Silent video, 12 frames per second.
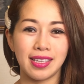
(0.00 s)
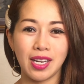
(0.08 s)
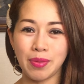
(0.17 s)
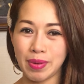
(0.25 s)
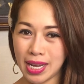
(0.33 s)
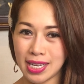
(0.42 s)

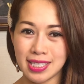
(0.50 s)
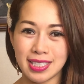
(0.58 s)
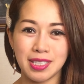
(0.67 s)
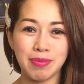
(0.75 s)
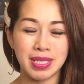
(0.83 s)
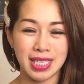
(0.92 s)
Hôm nay
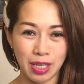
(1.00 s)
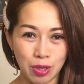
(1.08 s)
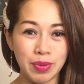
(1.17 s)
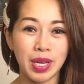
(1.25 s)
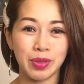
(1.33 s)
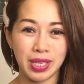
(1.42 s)
mình sẽ
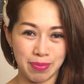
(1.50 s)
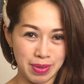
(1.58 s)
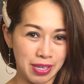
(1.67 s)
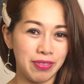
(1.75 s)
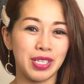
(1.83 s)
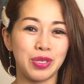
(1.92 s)
cùng nhau tìm
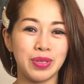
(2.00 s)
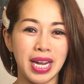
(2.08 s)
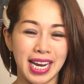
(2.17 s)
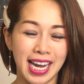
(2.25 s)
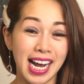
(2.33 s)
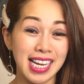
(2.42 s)
hiểu về chủ
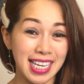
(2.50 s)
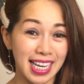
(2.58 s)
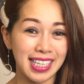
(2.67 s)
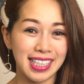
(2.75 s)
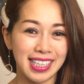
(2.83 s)
đề đó nha.